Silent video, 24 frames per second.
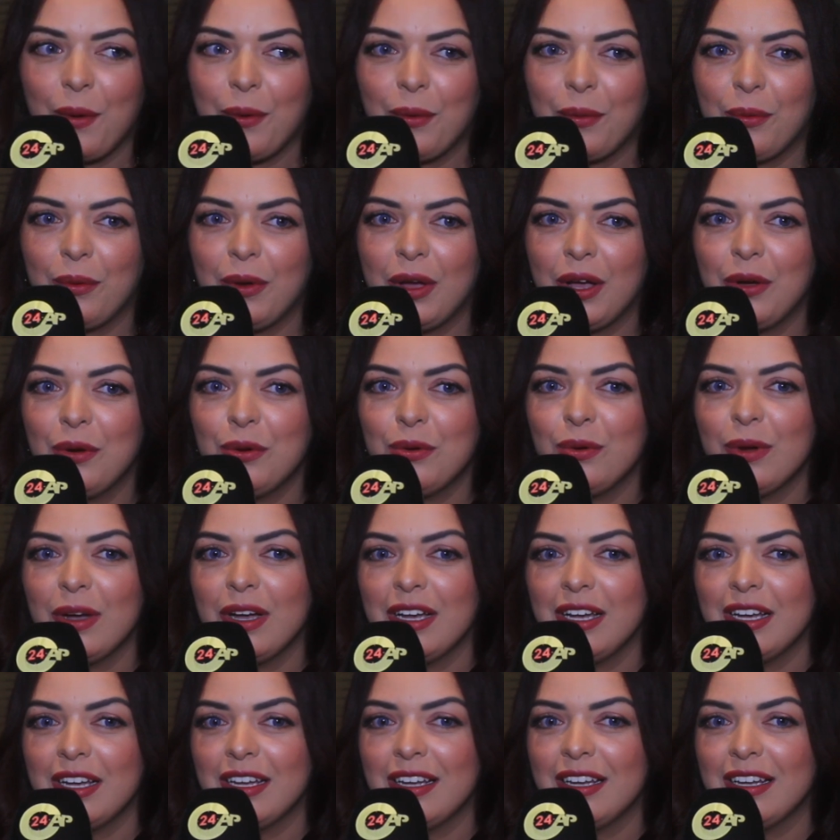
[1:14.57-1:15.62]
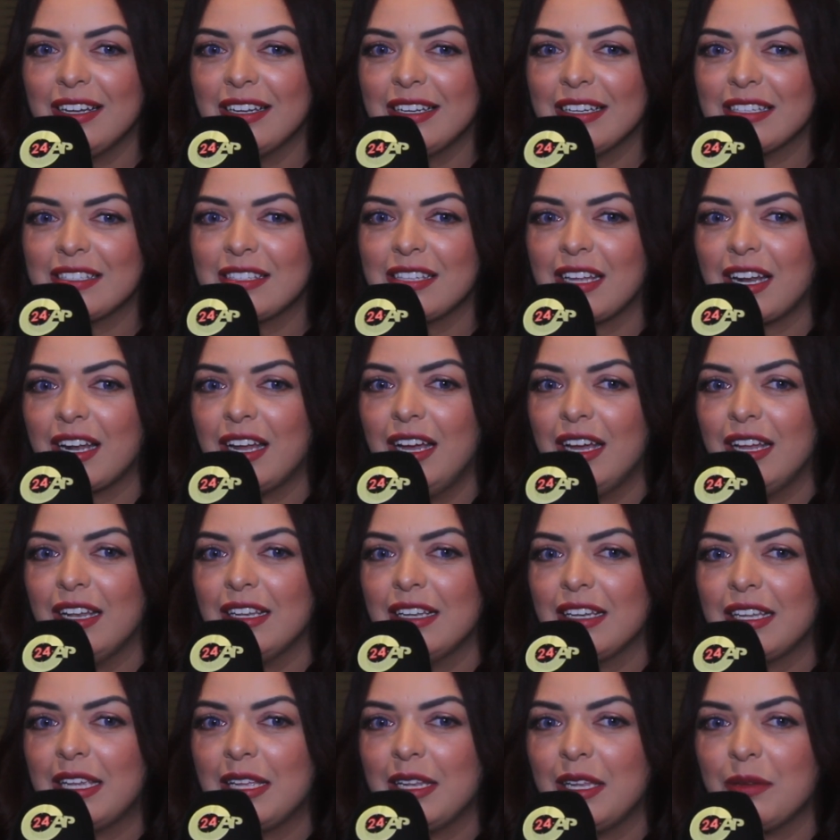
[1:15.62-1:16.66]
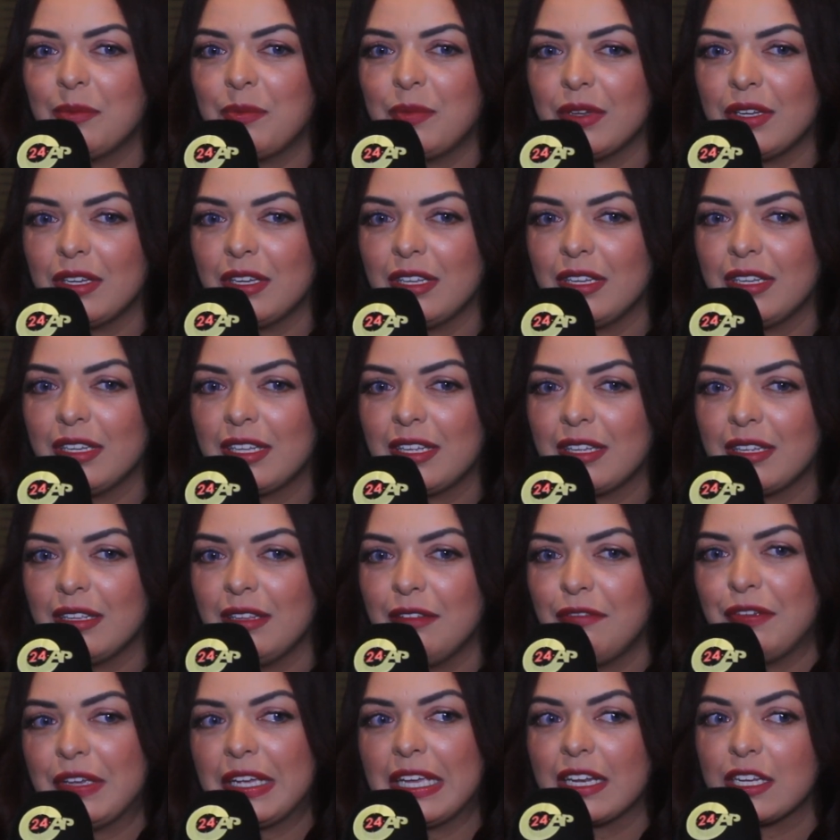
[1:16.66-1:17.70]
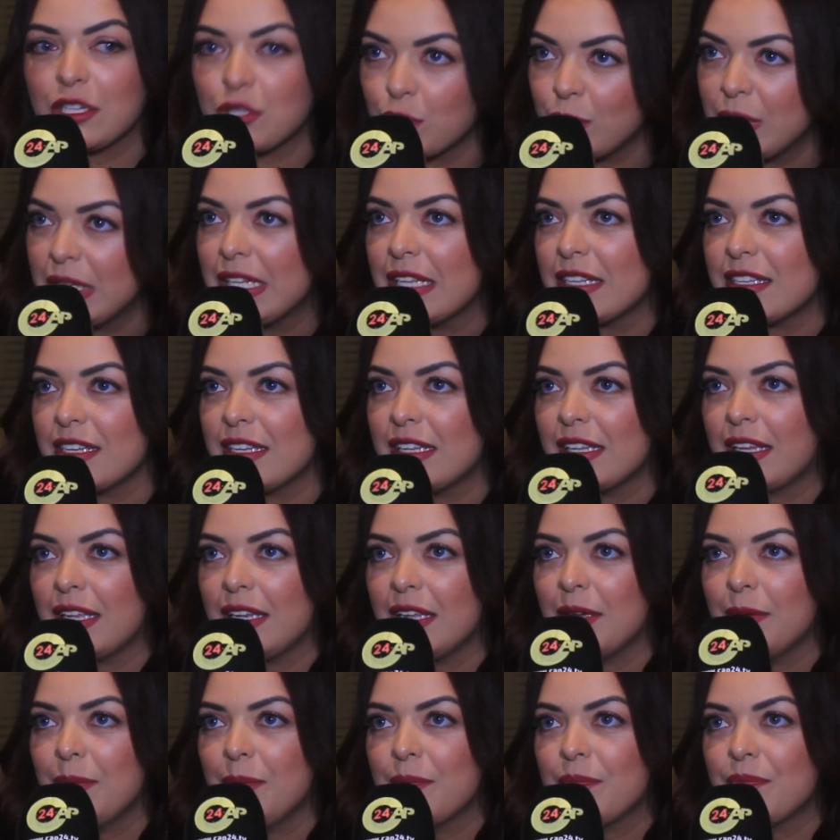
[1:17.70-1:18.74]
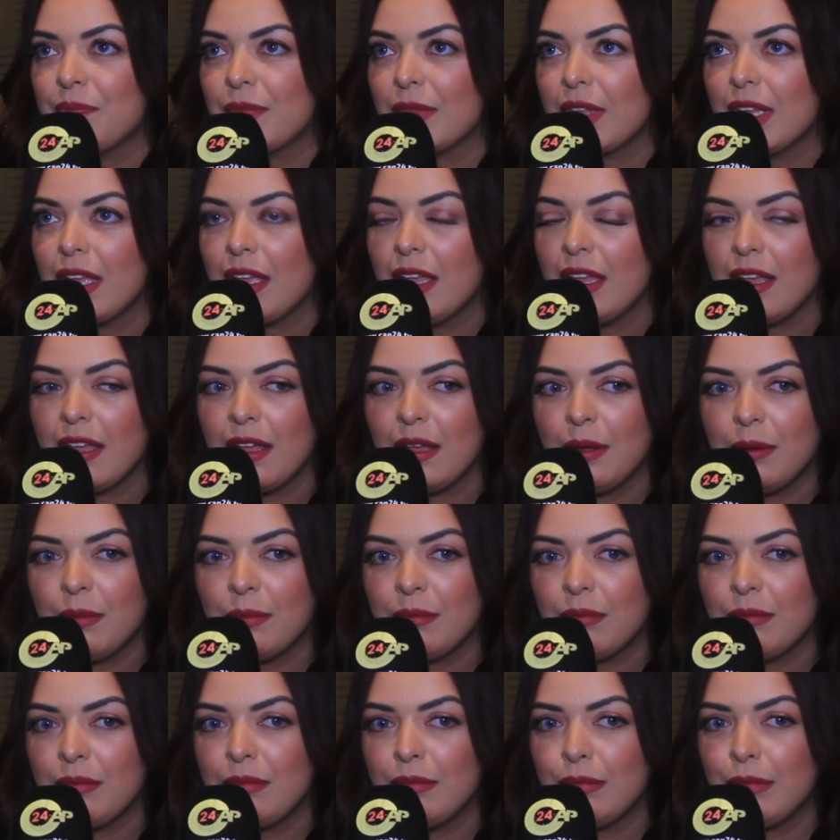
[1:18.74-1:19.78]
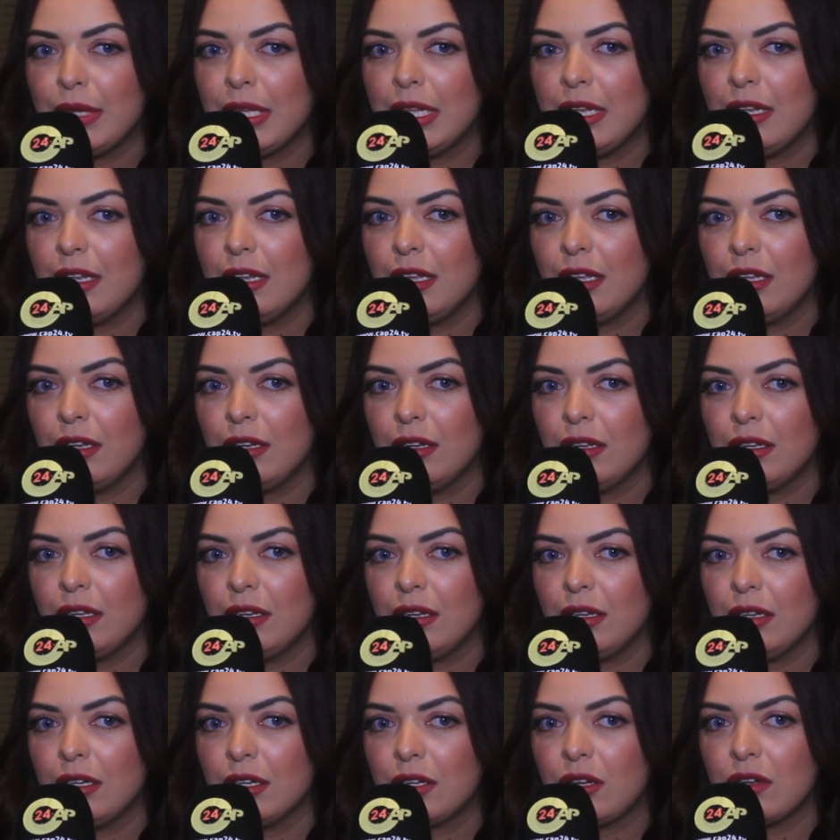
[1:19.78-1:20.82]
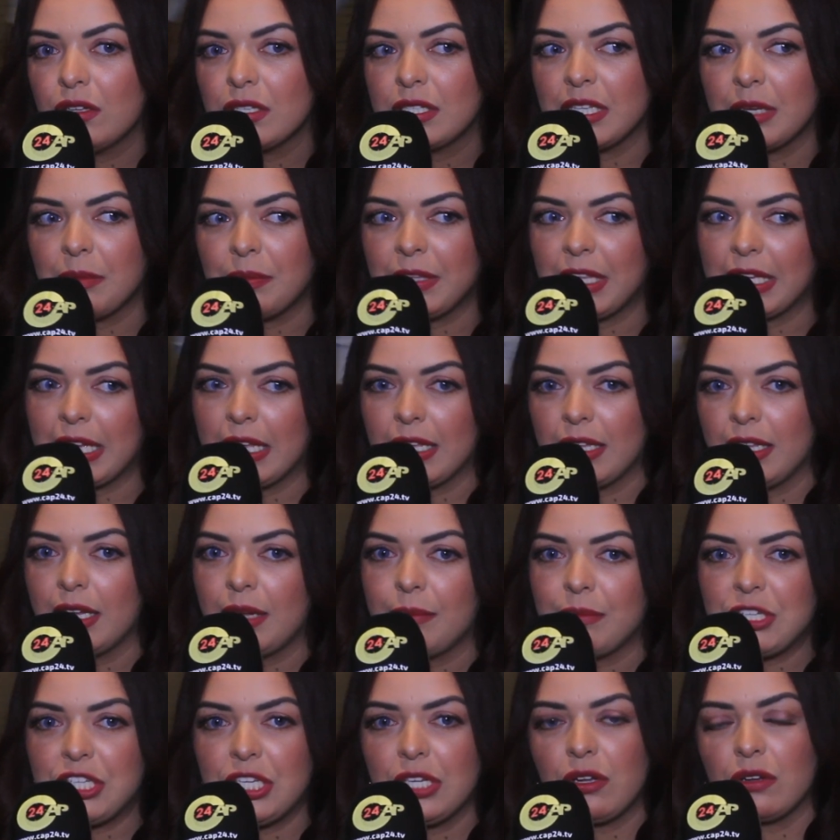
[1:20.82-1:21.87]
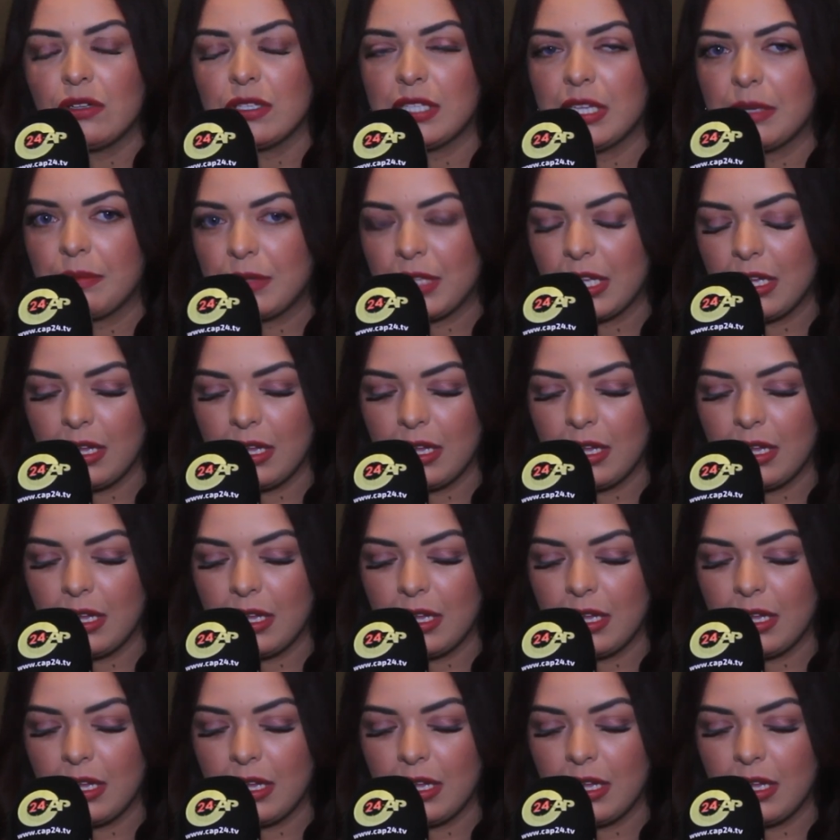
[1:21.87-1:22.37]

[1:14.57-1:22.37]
وهو صراحه الكليب الفكره زوينه ديال الكليب مي الكونسيبت ماشي الكونسيبت